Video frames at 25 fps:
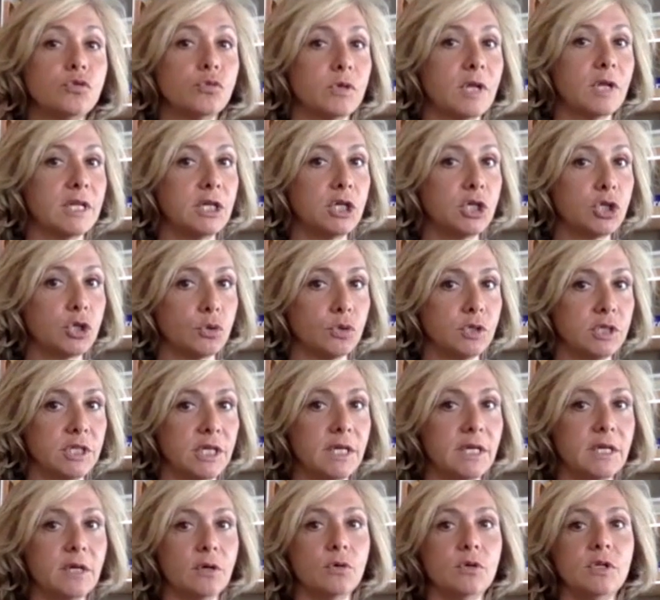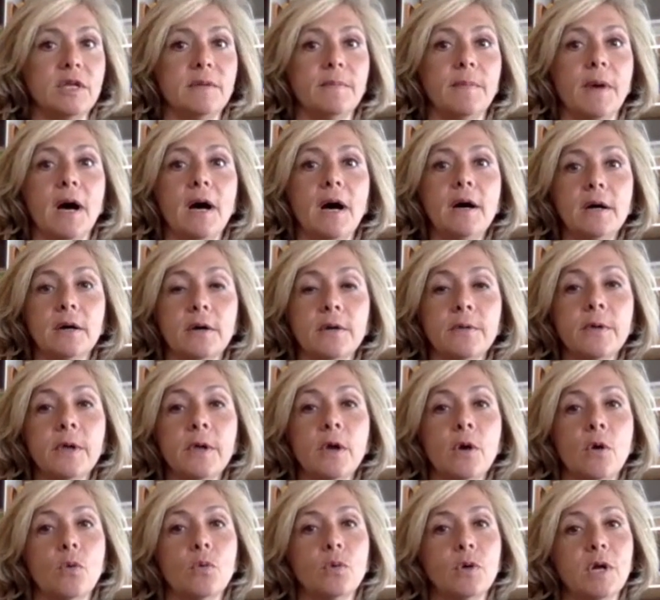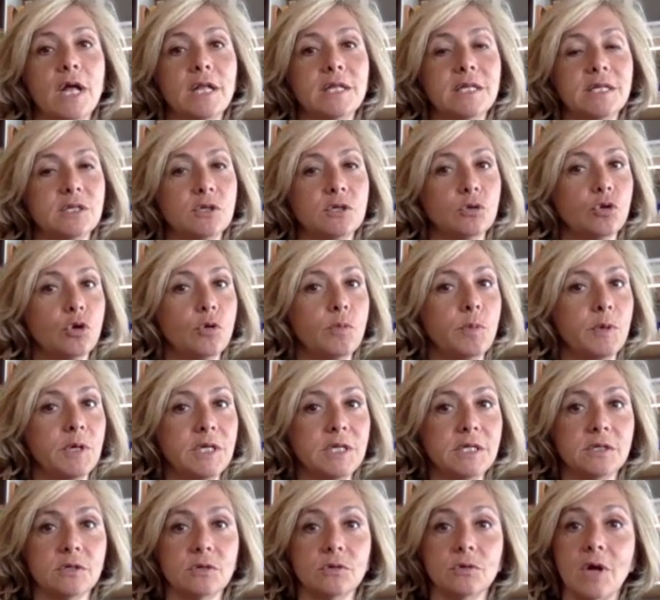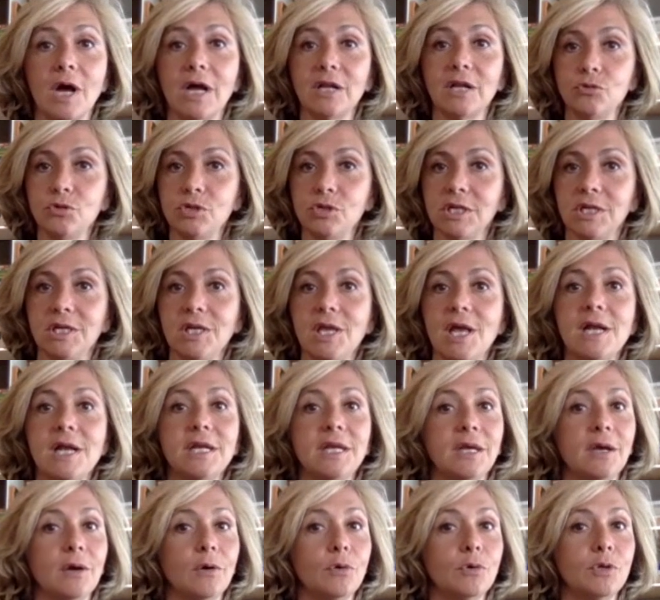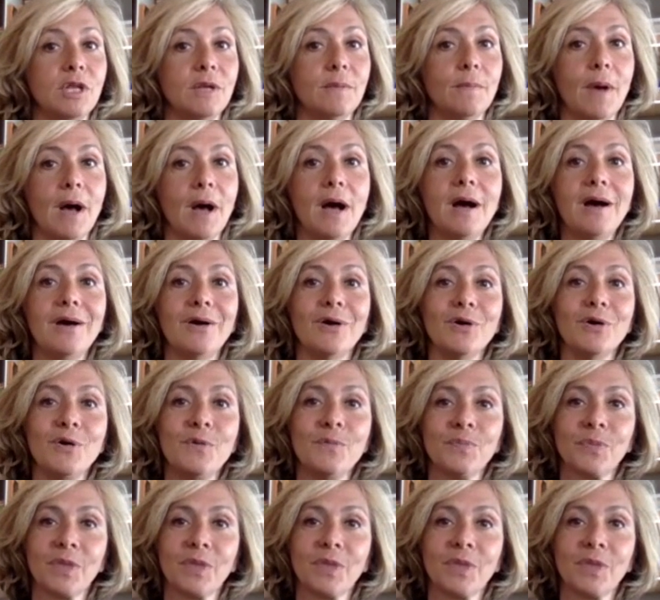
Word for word: On a des chantiers qui redémarrent, on a des entreprises euh, industrielles qui redémarrent.